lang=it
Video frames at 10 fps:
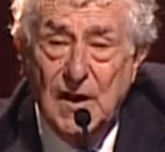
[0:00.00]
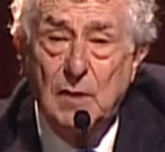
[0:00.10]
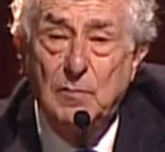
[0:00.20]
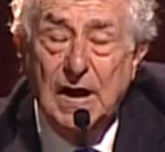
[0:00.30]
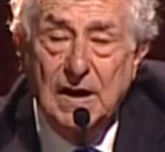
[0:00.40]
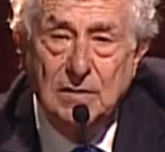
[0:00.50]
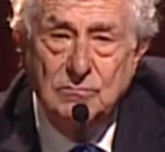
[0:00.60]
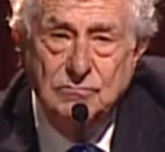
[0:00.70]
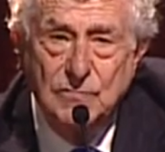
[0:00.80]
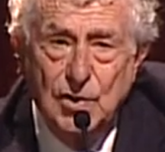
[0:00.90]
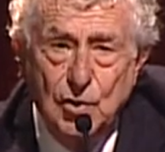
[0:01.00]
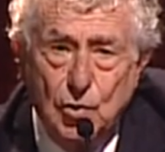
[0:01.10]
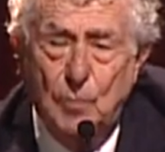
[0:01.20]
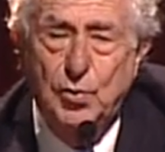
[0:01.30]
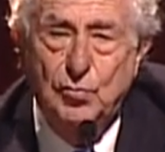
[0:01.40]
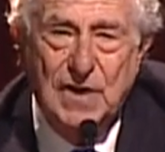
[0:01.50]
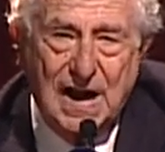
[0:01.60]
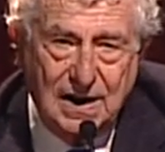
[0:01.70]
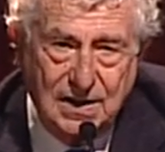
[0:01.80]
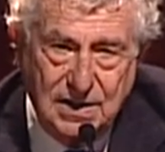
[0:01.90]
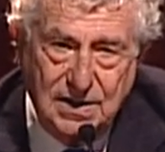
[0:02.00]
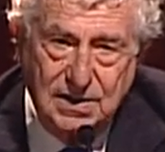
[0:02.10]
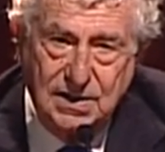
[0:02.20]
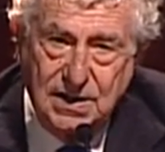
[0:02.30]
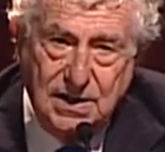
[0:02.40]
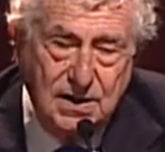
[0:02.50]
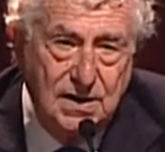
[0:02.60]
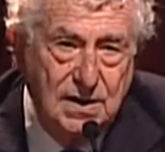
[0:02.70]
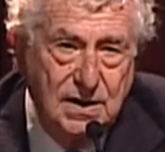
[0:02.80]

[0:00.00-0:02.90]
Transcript: Ebbene, non più tardi di